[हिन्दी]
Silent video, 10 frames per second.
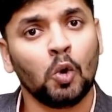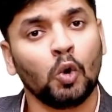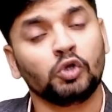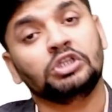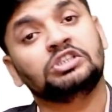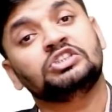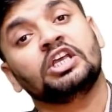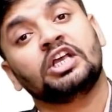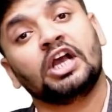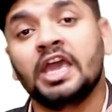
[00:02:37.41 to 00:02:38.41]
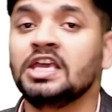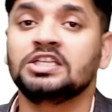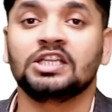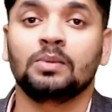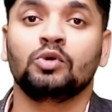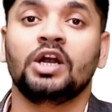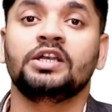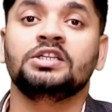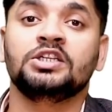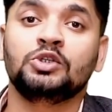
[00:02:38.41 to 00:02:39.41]
और इससे कहीं ज़्यादा बुरा
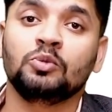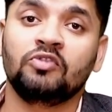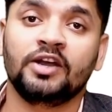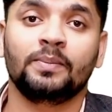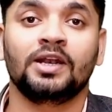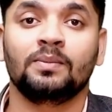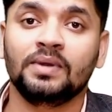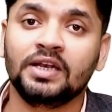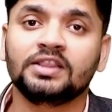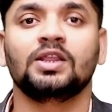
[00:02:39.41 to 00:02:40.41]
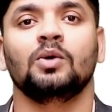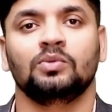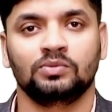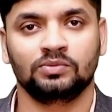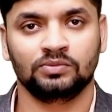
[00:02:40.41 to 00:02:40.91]
डिजिटिव फ्लैट पैनल पे लिखता हूँ